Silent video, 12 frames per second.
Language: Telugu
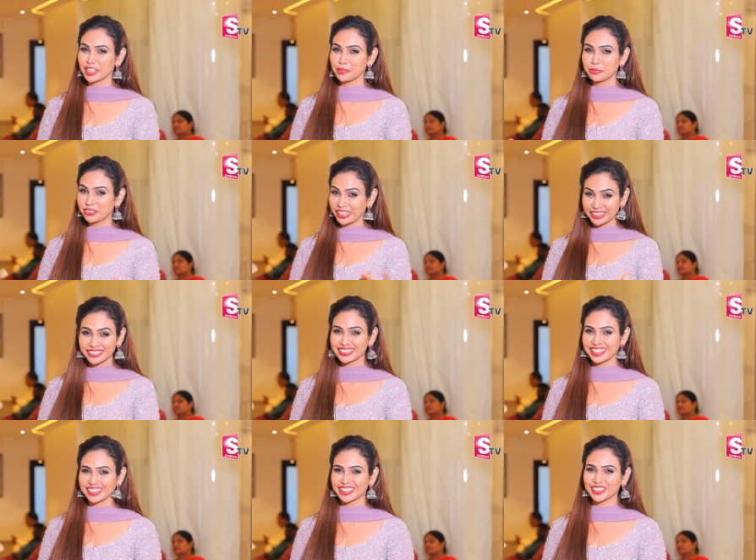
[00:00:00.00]
రేపు వెయిట్
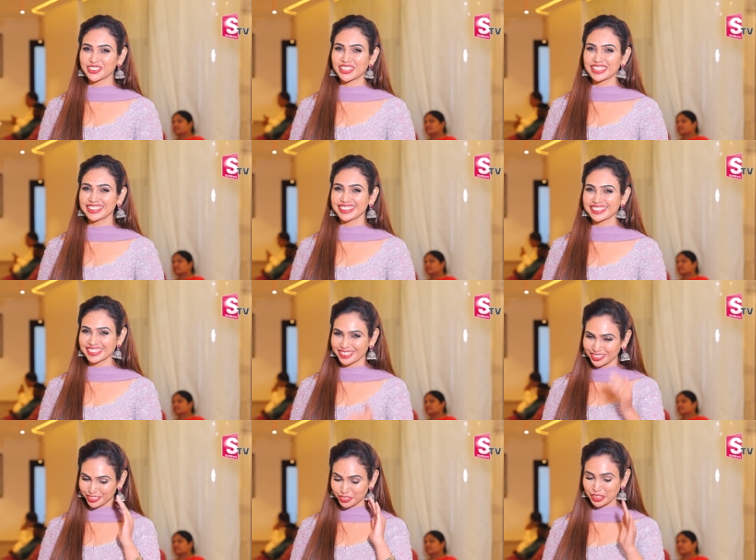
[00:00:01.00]
తగ్గరు అని
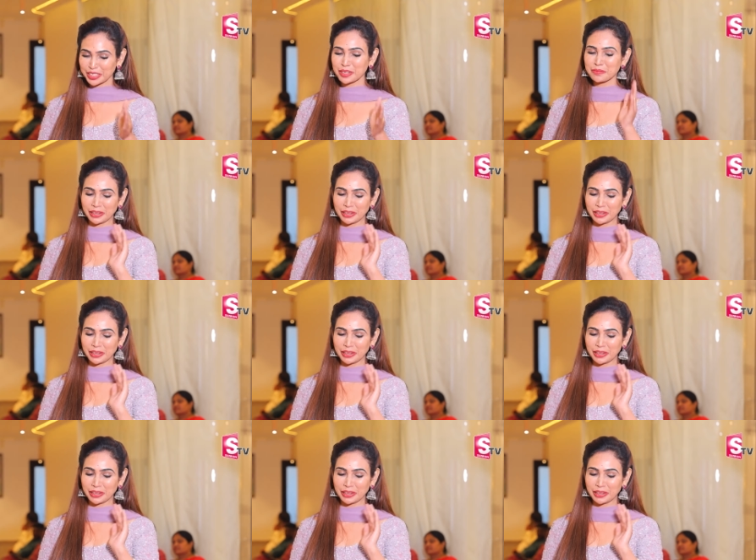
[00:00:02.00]
త్వరగా